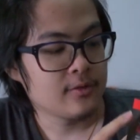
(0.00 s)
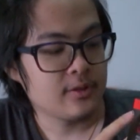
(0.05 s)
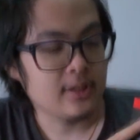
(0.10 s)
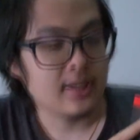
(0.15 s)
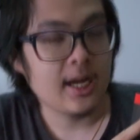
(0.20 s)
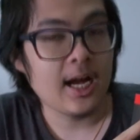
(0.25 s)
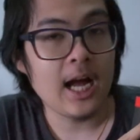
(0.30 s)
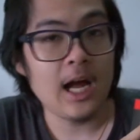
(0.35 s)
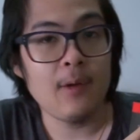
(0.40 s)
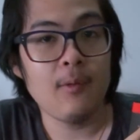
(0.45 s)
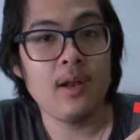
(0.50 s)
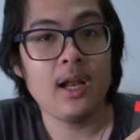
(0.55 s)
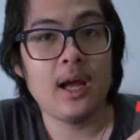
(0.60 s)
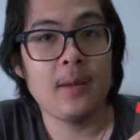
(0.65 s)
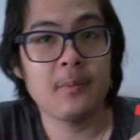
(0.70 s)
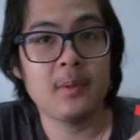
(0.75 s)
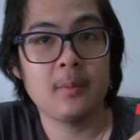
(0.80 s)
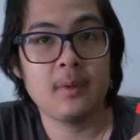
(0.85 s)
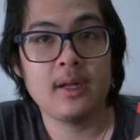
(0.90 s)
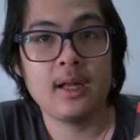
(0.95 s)
สินค้าเวลา
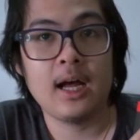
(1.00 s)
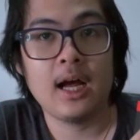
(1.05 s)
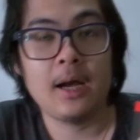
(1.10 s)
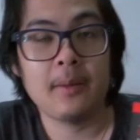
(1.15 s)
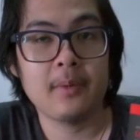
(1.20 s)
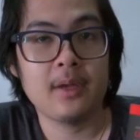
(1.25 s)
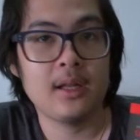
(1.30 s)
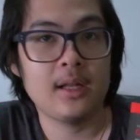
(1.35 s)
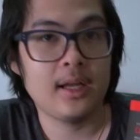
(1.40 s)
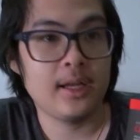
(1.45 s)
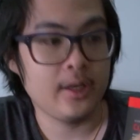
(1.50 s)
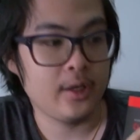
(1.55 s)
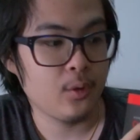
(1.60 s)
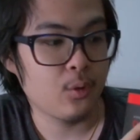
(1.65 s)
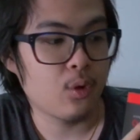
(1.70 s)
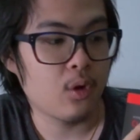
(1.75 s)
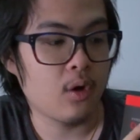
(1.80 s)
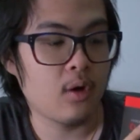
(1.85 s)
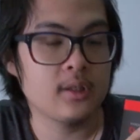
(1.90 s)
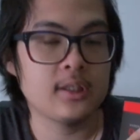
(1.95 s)
มีปัญหา มีอะไร
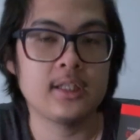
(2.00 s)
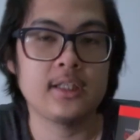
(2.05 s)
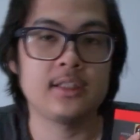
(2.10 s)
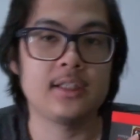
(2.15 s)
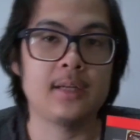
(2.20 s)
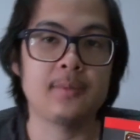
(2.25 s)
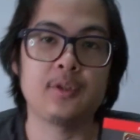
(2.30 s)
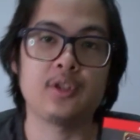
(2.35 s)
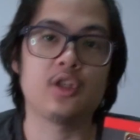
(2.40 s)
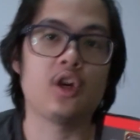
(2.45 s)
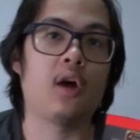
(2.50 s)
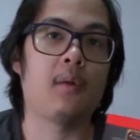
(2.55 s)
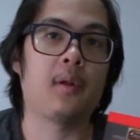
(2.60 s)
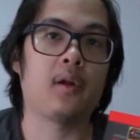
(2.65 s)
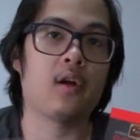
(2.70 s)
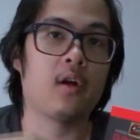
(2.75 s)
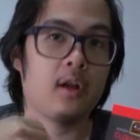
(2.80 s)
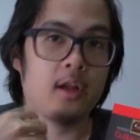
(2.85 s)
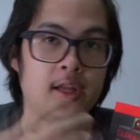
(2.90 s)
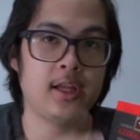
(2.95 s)
Neo เขาก็จะรับผิดชอบแล้
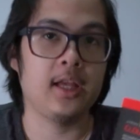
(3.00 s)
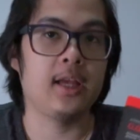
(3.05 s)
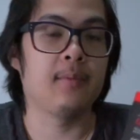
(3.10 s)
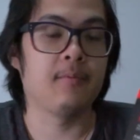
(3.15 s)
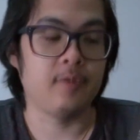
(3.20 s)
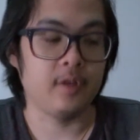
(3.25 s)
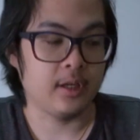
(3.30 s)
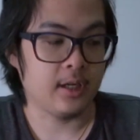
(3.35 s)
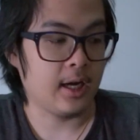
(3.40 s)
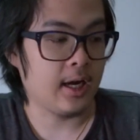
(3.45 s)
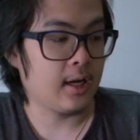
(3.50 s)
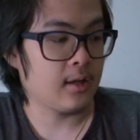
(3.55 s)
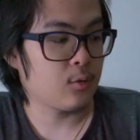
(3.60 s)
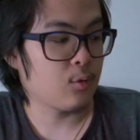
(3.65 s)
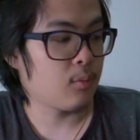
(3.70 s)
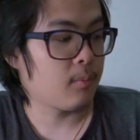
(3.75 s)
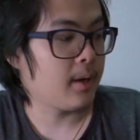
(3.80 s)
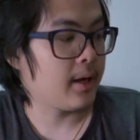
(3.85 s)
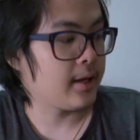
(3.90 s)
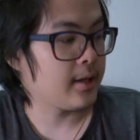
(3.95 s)
วก็เคลมสินค้า
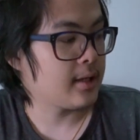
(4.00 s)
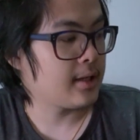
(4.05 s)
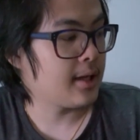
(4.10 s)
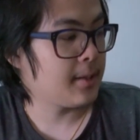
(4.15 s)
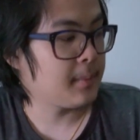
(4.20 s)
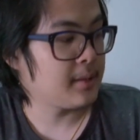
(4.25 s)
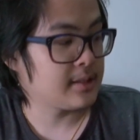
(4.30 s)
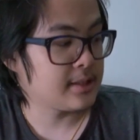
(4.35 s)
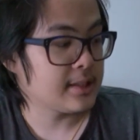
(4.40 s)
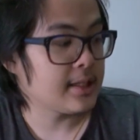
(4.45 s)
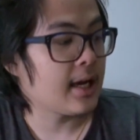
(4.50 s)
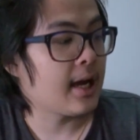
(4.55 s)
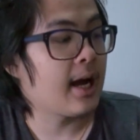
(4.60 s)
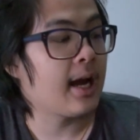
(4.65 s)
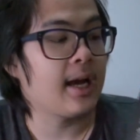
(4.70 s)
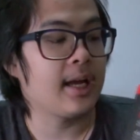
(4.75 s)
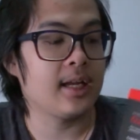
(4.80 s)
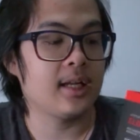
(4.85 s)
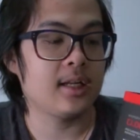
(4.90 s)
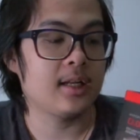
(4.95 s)
ตัวใหม่ถ้ามันเสีย
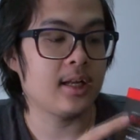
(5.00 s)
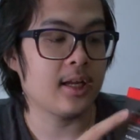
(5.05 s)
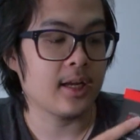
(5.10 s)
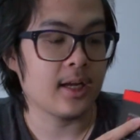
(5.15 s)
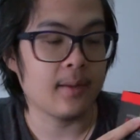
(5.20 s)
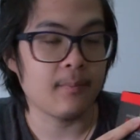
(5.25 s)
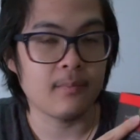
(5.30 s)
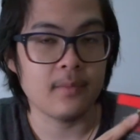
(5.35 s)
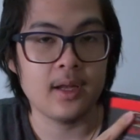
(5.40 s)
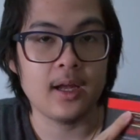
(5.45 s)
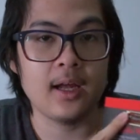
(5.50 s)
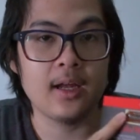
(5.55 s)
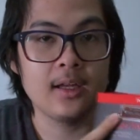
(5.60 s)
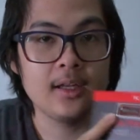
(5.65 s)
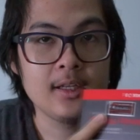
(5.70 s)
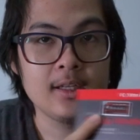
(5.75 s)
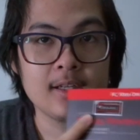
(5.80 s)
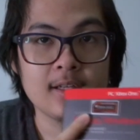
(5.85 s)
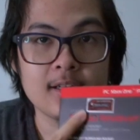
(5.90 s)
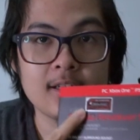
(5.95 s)
ให้นะครับนะ
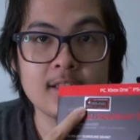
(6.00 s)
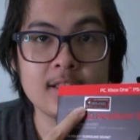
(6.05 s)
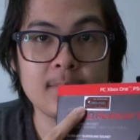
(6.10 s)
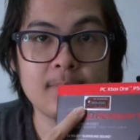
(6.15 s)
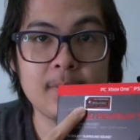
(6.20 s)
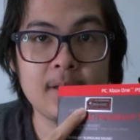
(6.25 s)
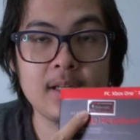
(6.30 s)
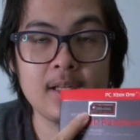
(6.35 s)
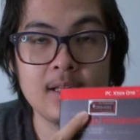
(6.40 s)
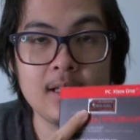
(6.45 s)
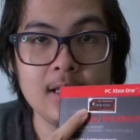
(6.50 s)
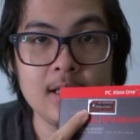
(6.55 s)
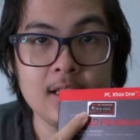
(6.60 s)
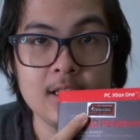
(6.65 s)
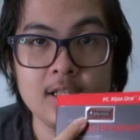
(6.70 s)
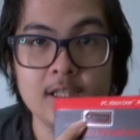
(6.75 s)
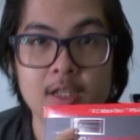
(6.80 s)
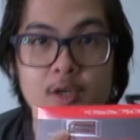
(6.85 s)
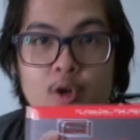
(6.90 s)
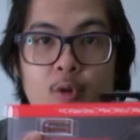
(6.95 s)
ก็จะเป็น
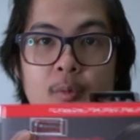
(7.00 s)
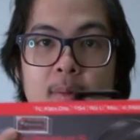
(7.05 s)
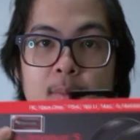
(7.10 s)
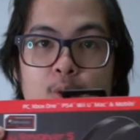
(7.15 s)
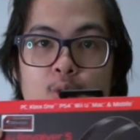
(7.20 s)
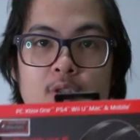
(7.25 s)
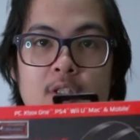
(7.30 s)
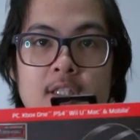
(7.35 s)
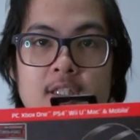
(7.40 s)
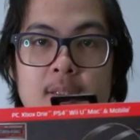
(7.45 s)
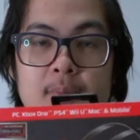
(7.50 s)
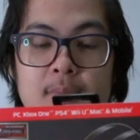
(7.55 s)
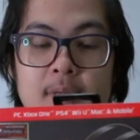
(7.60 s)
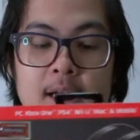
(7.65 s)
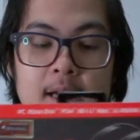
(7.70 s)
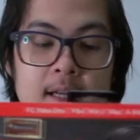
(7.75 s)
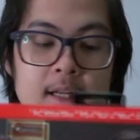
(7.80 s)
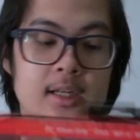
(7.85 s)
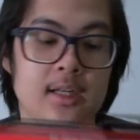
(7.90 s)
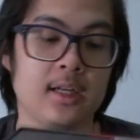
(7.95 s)
Neo เป็นผู้จัดจำห
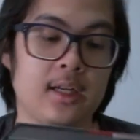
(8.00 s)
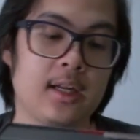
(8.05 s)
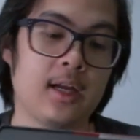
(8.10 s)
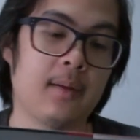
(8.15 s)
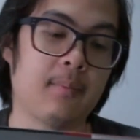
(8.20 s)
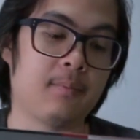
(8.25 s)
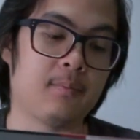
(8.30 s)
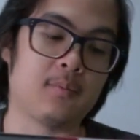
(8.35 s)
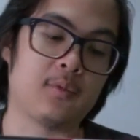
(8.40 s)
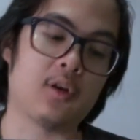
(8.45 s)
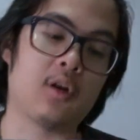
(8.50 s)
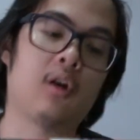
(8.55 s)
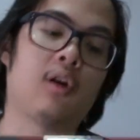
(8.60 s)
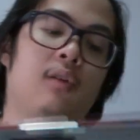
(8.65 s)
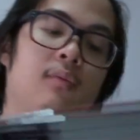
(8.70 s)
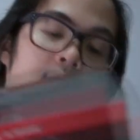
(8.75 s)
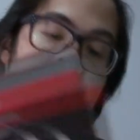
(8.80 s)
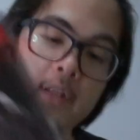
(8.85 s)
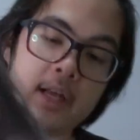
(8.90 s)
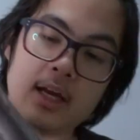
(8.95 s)
น่ายนะครับ ก็
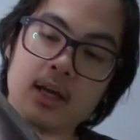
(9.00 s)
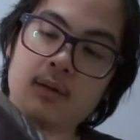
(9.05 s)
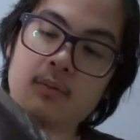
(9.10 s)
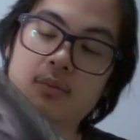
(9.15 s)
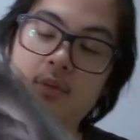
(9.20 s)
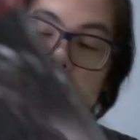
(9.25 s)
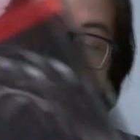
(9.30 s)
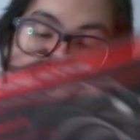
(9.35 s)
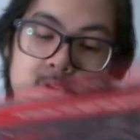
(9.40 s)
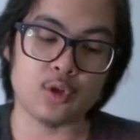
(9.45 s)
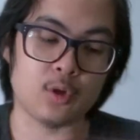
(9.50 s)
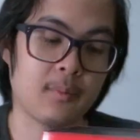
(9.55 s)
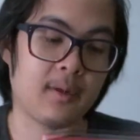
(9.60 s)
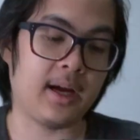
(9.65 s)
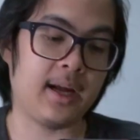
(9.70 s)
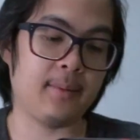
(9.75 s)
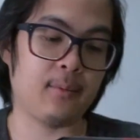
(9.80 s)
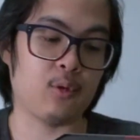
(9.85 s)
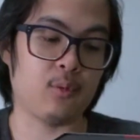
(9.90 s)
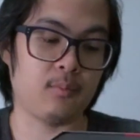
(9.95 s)
นะเขาส่งมา
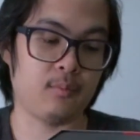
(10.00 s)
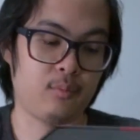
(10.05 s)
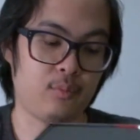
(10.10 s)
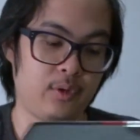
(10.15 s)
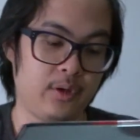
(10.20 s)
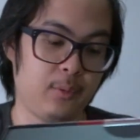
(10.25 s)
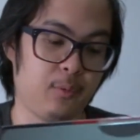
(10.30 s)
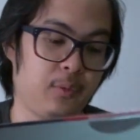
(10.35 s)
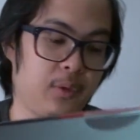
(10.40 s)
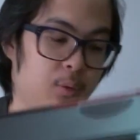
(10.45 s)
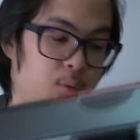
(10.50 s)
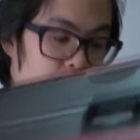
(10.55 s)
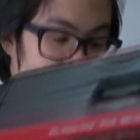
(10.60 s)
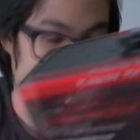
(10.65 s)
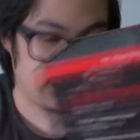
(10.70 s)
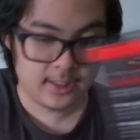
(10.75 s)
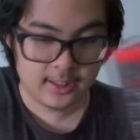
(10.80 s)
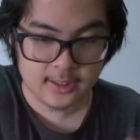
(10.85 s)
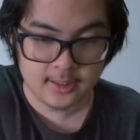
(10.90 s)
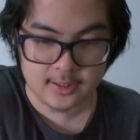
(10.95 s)
ให้ผมรีวิว
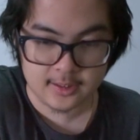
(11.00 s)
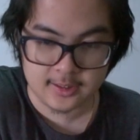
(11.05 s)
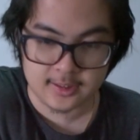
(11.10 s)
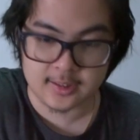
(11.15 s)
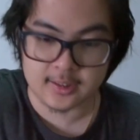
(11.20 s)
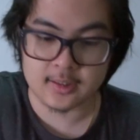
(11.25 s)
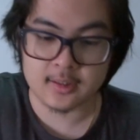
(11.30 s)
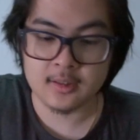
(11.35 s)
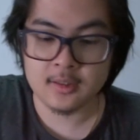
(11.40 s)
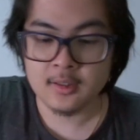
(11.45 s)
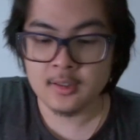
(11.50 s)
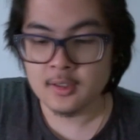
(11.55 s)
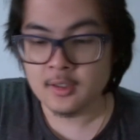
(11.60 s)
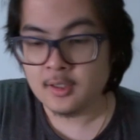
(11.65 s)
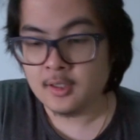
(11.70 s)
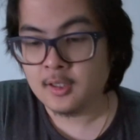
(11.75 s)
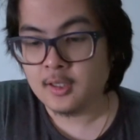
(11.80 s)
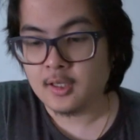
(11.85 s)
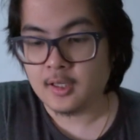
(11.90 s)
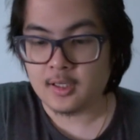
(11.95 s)
นะอ่ะ
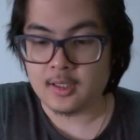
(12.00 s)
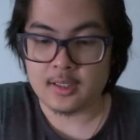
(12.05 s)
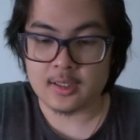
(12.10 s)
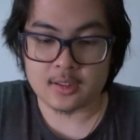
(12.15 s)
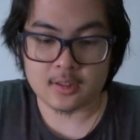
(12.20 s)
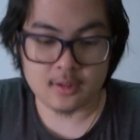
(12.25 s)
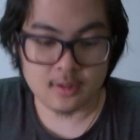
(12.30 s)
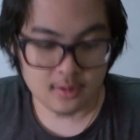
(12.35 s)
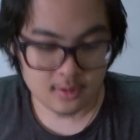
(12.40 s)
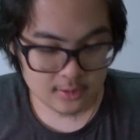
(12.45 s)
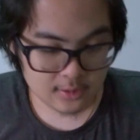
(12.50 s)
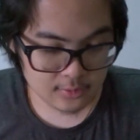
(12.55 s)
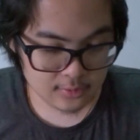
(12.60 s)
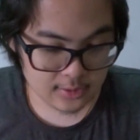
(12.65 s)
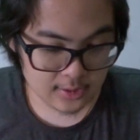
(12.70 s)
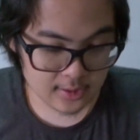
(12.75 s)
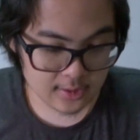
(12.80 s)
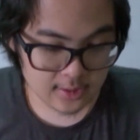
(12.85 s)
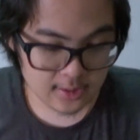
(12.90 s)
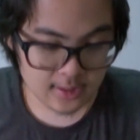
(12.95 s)
แล้วก็เจ้า
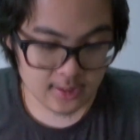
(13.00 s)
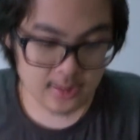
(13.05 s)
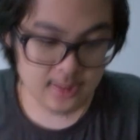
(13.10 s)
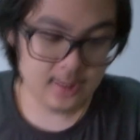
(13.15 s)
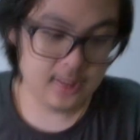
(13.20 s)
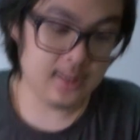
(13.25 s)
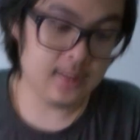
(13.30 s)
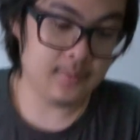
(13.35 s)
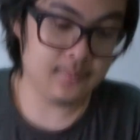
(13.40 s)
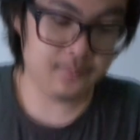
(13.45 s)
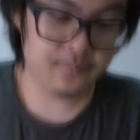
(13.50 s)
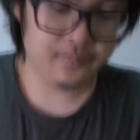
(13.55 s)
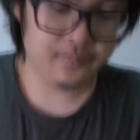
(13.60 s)
สิ่งนี้นะฮะ